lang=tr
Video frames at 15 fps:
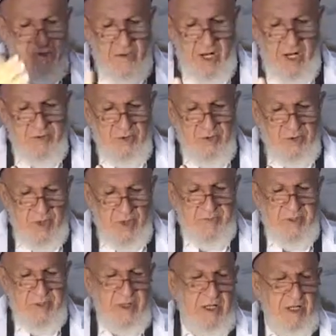Vâbet
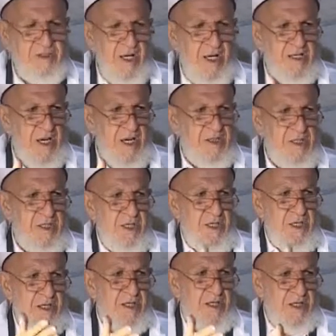Rabbik hatta
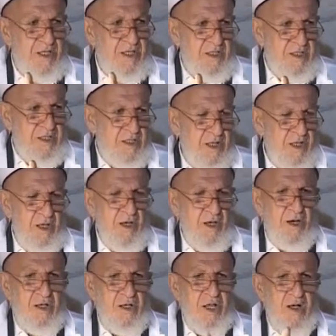ye'tike lakin.
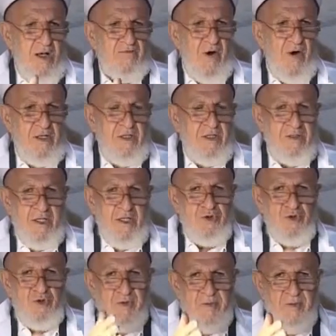Allah'ın varlığından
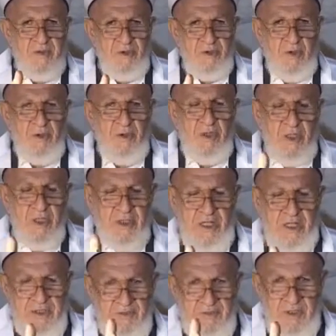şüphemiz yok.
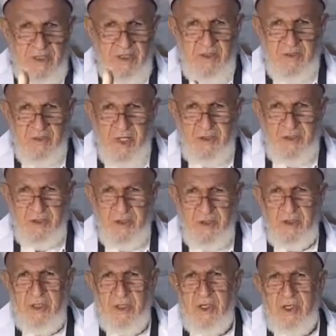Kesin bilgiye ulaştık.
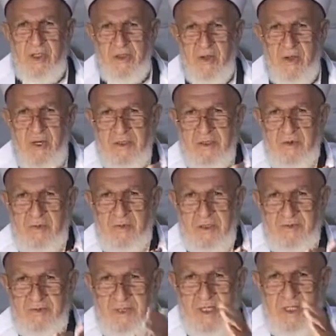Namaz
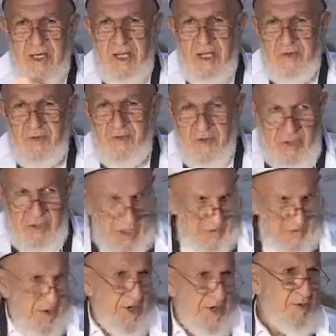mamaz bize gerekmiyor
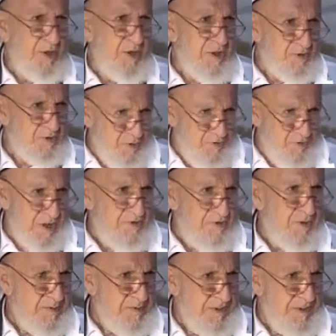diyen var. Böyle gruplar var